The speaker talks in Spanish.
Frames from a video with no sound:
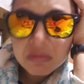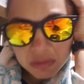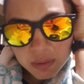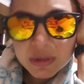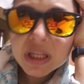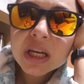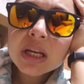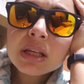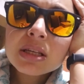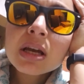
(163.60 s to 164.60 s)
que me saquen
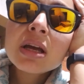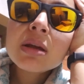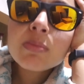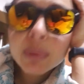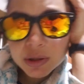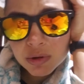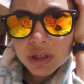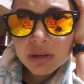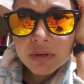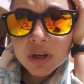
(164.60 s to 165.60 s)
la sangre, paso el
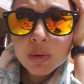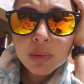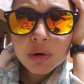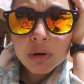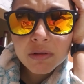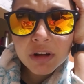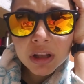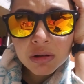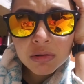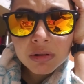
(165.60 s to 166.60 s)
chibi, compro lo que
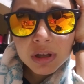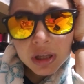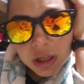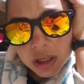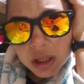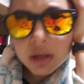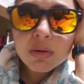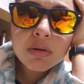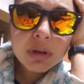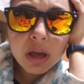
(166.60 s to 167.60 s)
faltó y
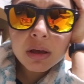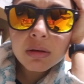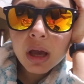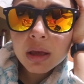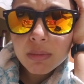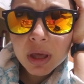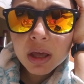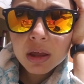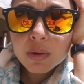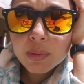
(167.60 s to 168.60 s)
luego ya, ahí me
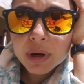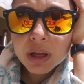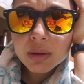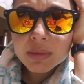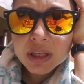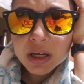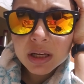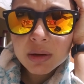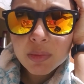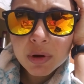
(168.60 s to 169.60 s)
quedo para que me
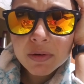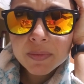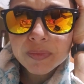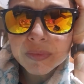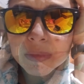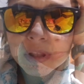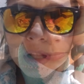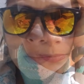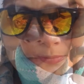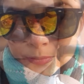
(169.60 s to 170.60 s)
saquen la prueba,
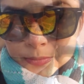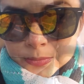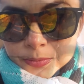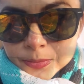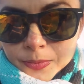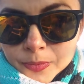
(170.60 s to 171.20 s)
la prueba de sangre.